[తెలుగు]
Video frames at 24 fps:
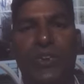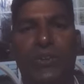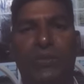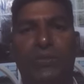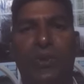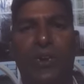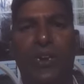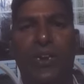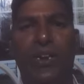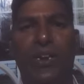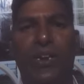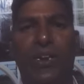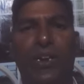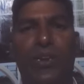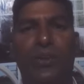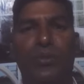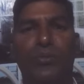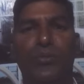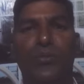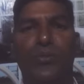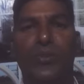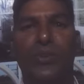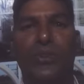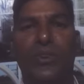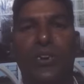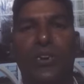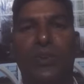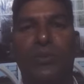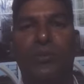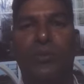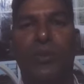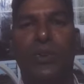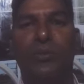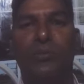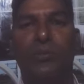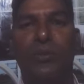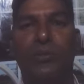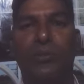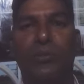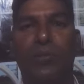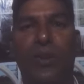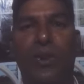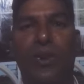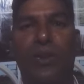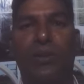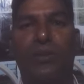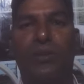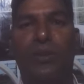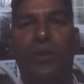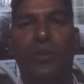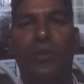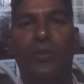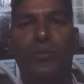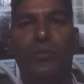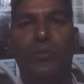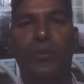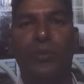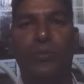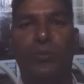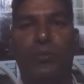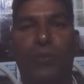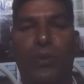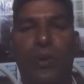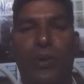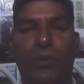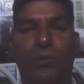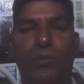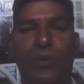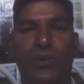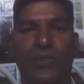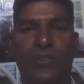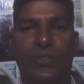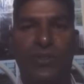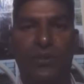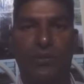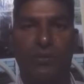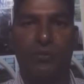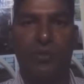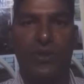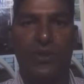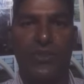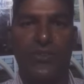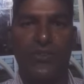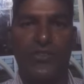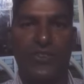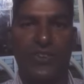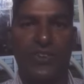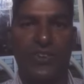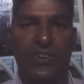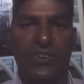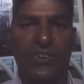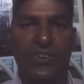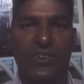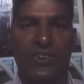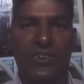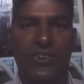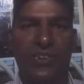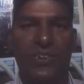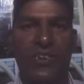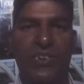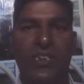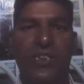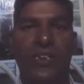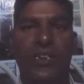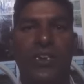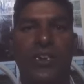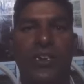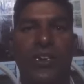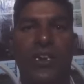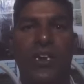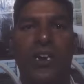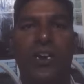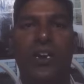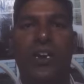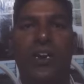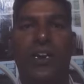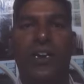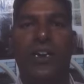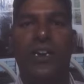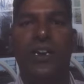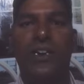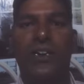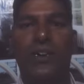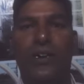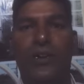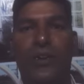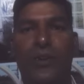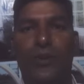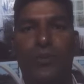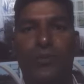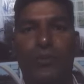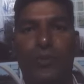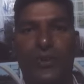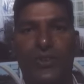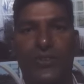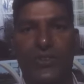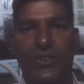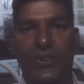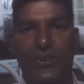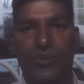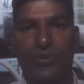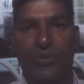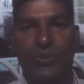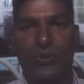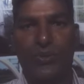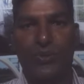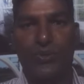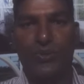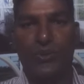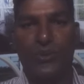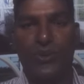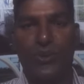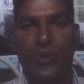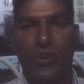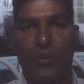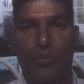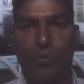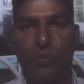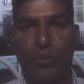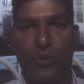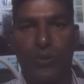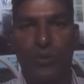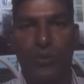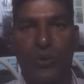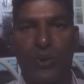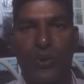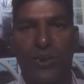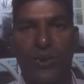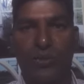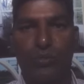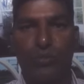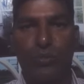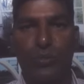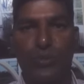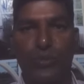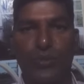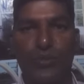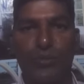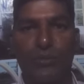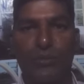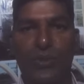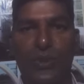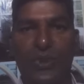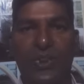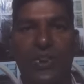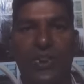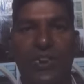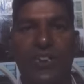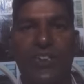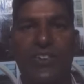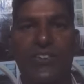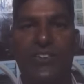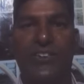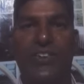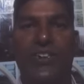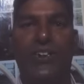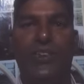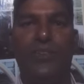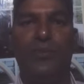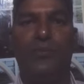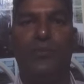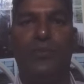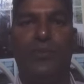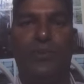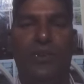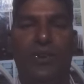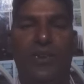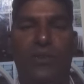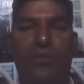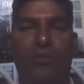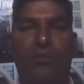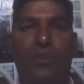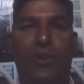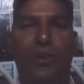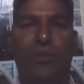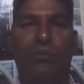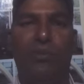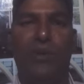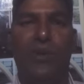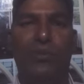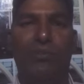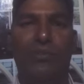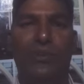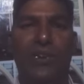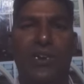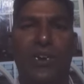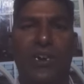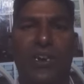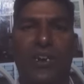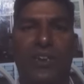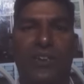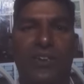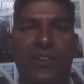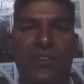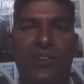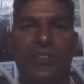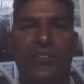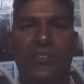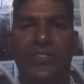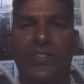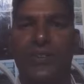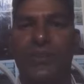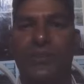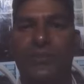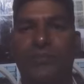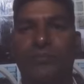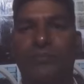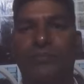ఇవన్నీ ఉద్యోగాలు కూడా మీ పిల్లవాడు మీ పాప సంపాదించడానికి హండ్రెడ్కి హండ్రెడ్ పర్సెంట్ ఉంటుంది ఎప్పుడు అంటే ముందు మీరే డిసైడ్ అయిపోవాలి మా బాబు కలెక్టర్ అంతే